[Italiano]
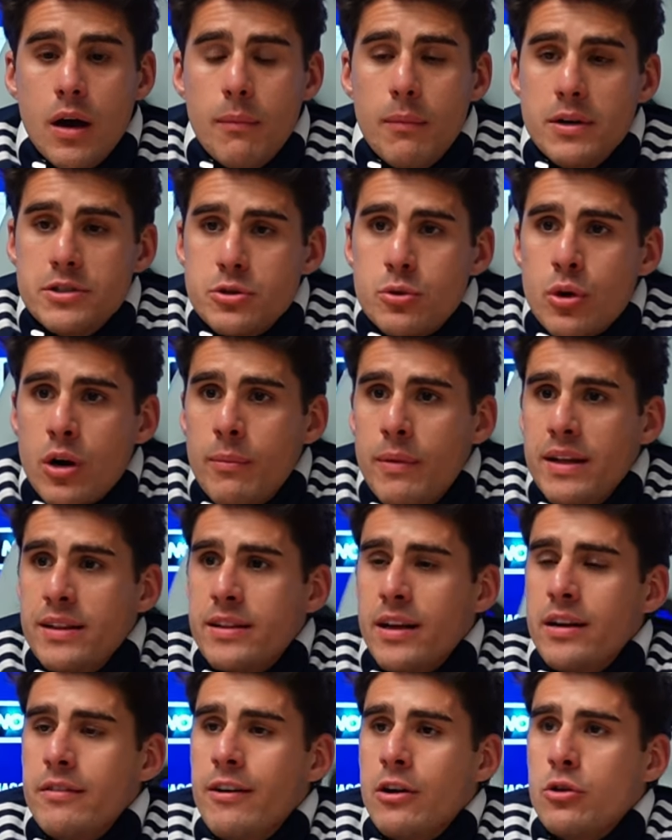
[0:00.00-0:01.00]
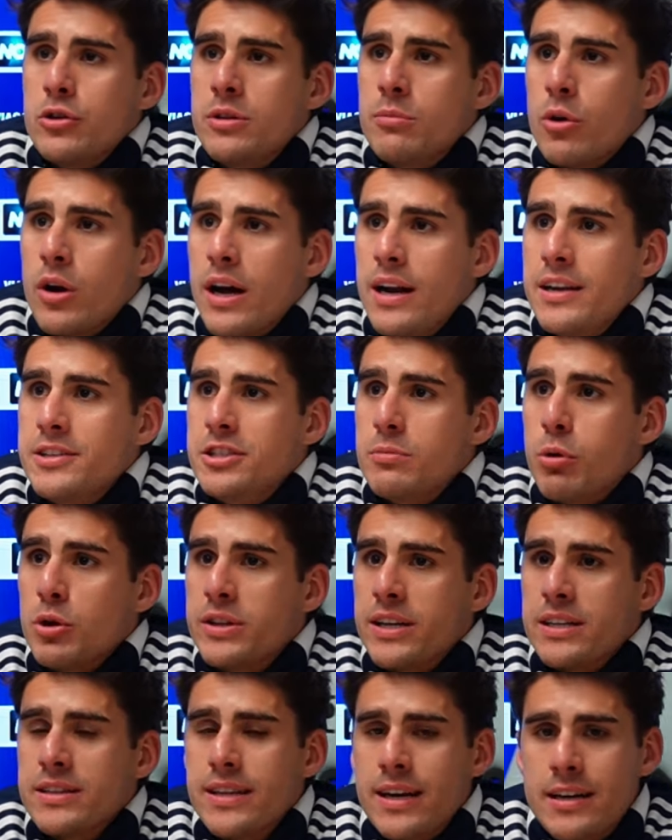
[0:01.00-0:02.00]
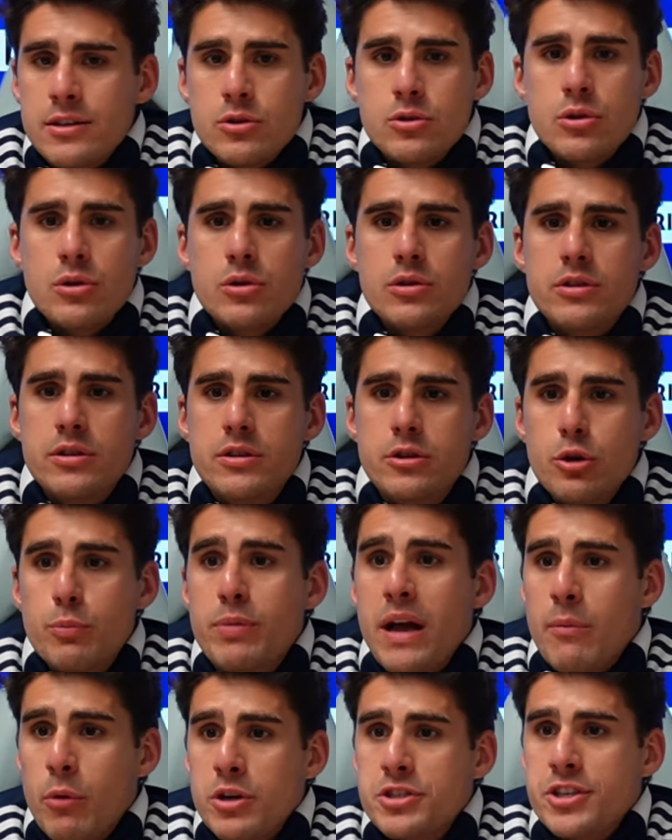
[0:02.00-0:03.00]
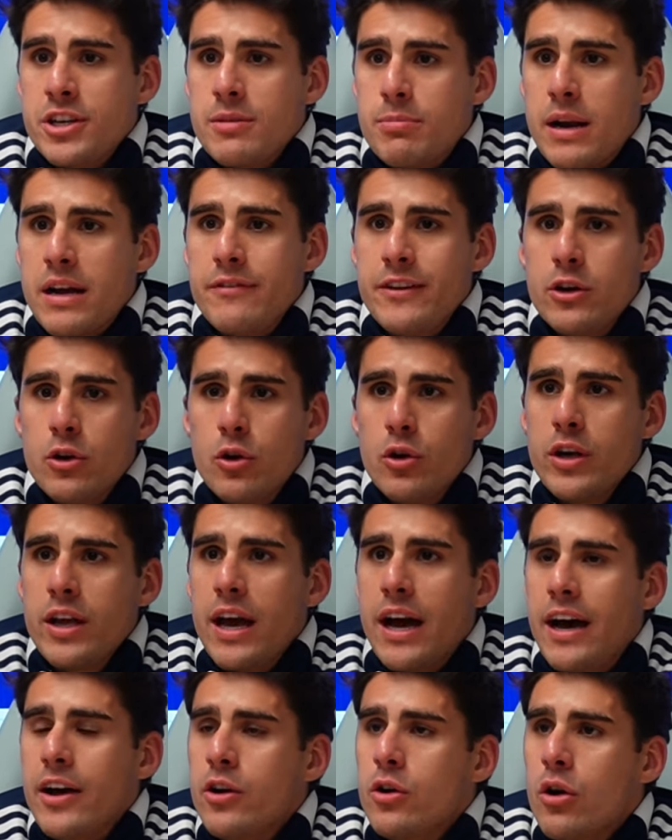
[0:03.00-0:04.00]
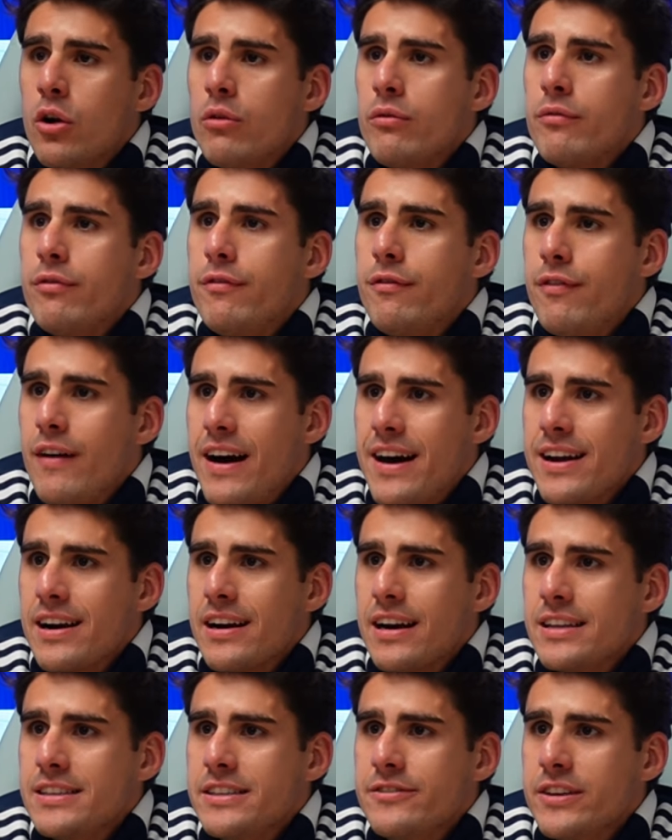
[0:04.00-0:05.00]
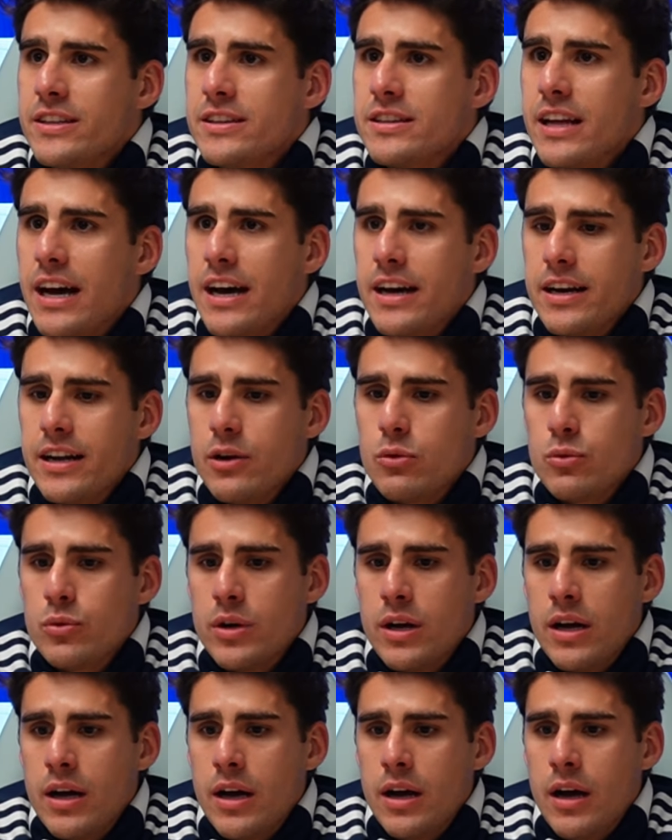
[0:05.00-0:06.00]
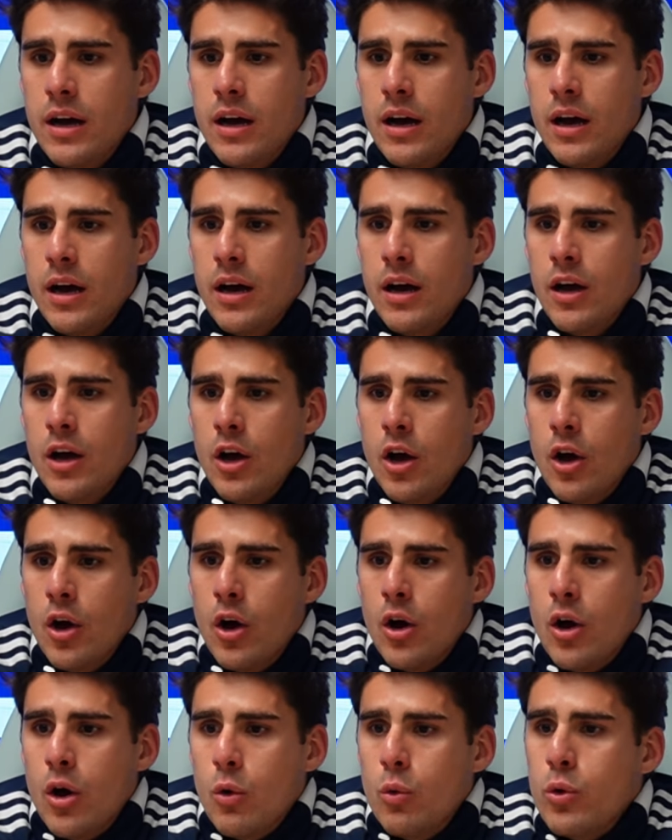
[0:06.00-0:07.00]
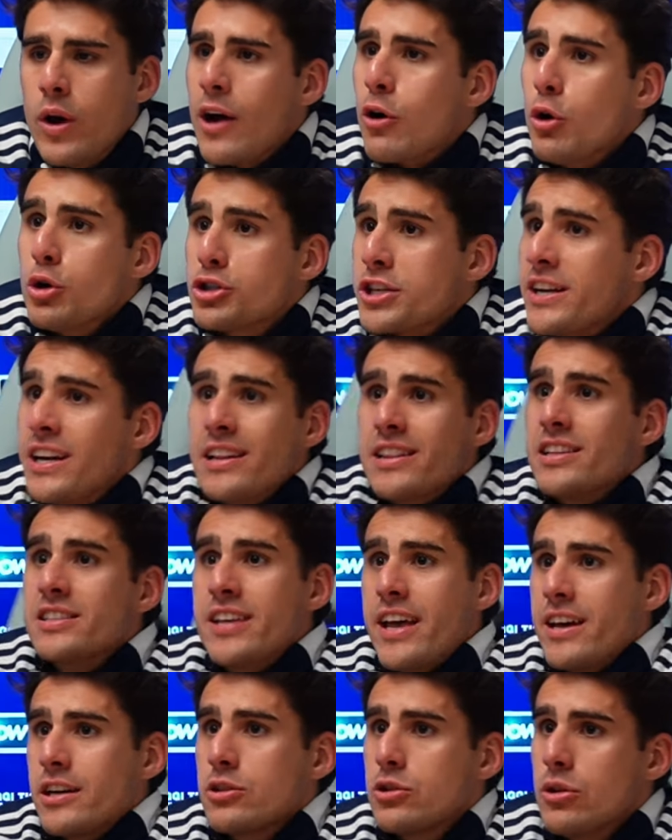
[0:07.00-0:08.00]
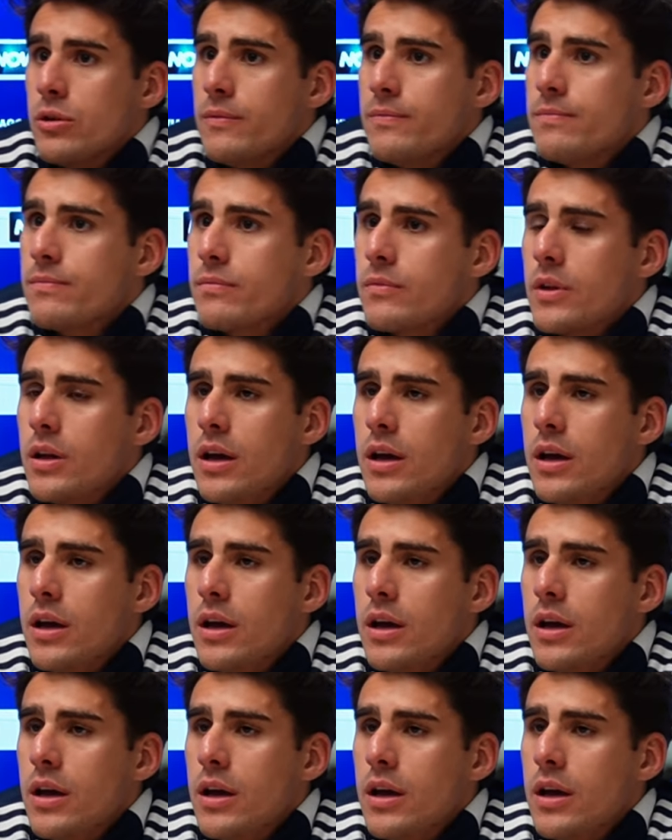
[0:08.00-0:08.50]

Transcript: Beh, sicuramente a livello di morale ci può dar tanto. Dobbiamo essere bravi noi a non farla diventare una, una goccia nel deserto.